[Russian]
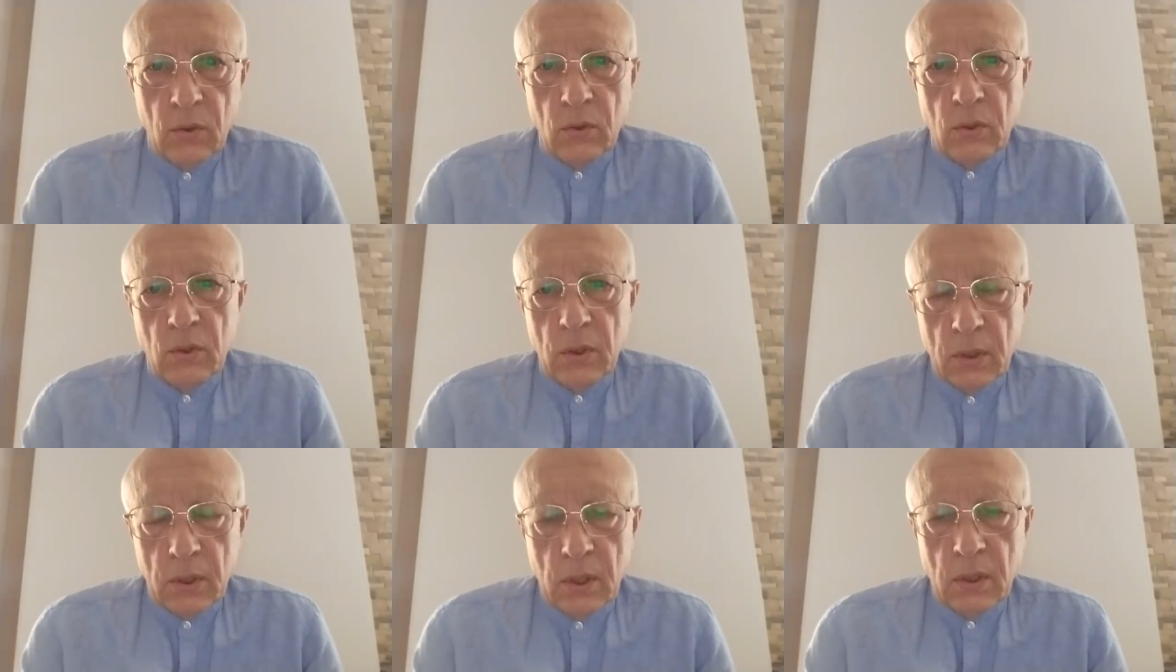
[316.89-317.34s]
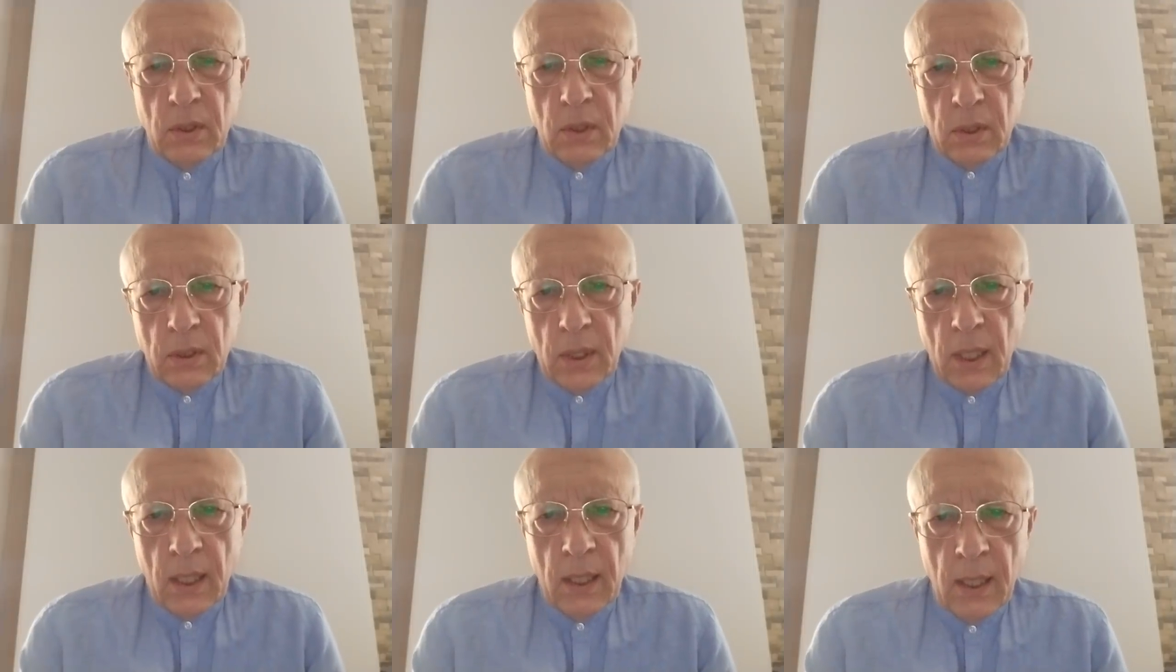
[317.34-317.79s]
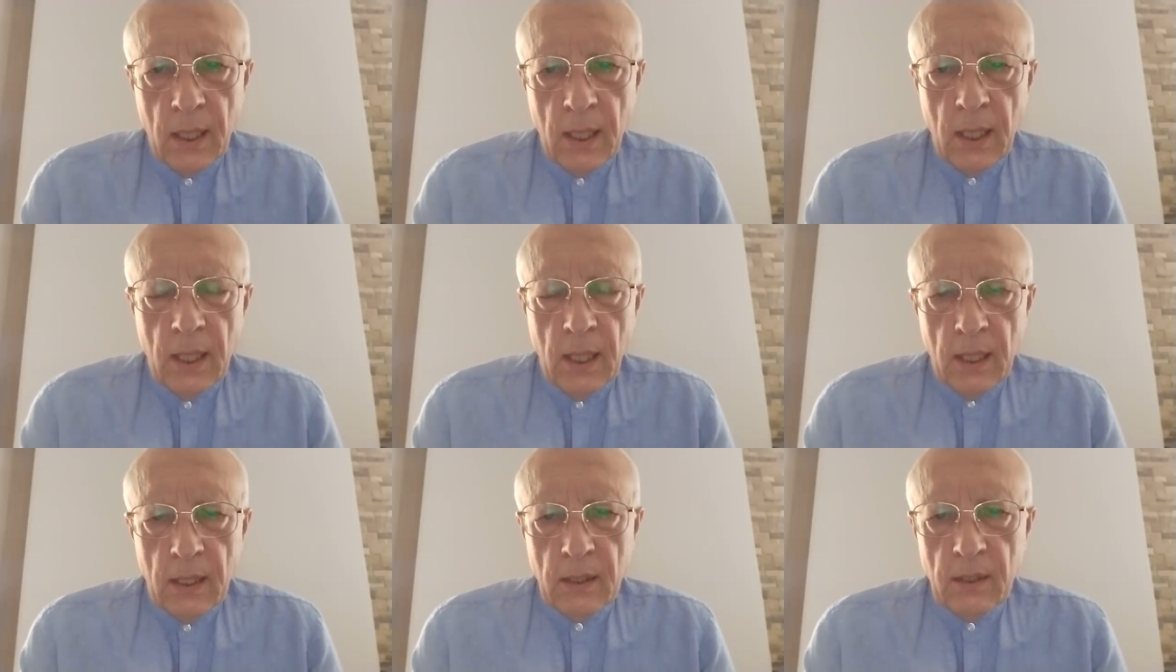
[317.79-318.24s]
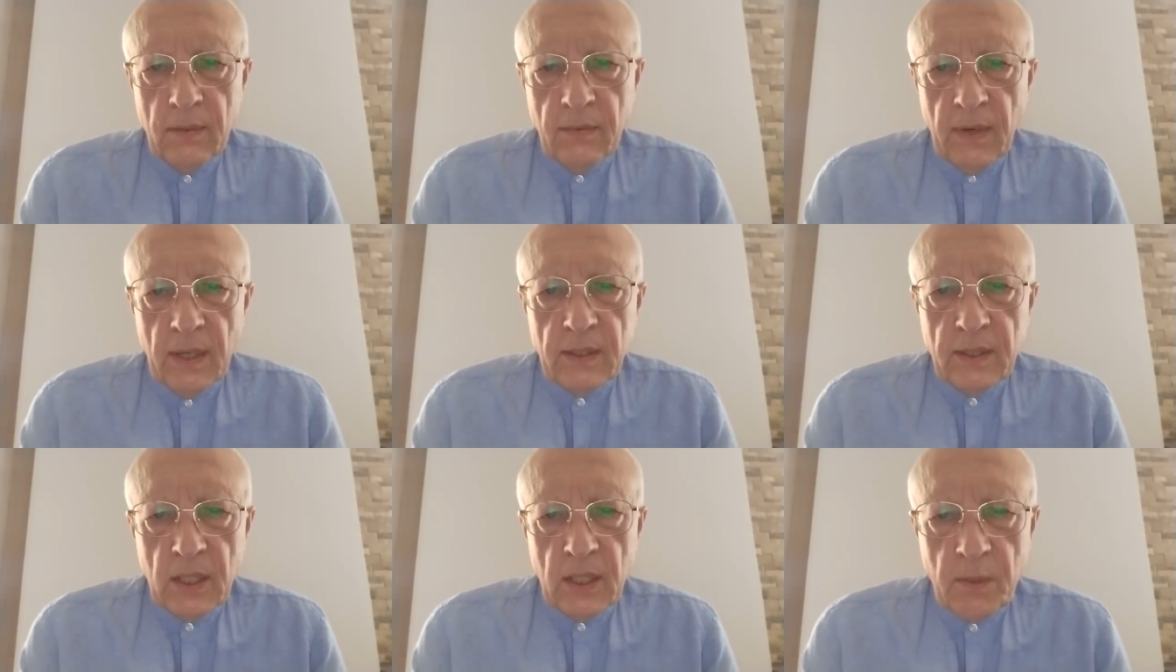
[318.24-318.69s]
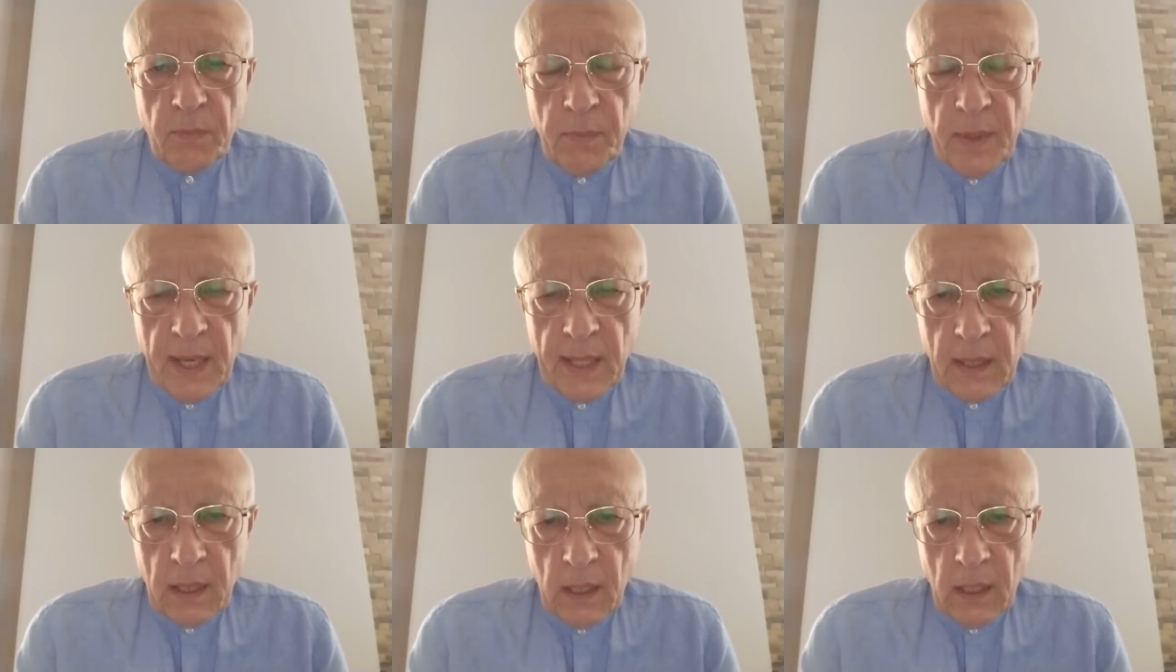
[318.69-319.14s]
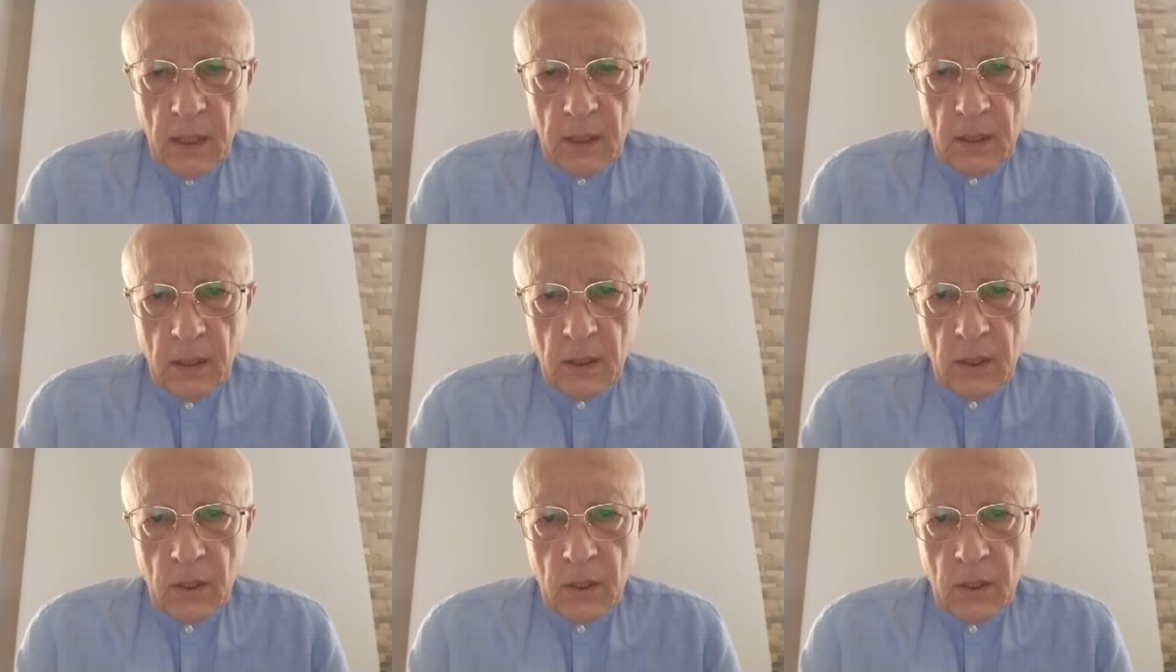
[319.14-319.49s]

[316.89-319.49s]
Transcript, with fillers: то есть это где-то 25 лет.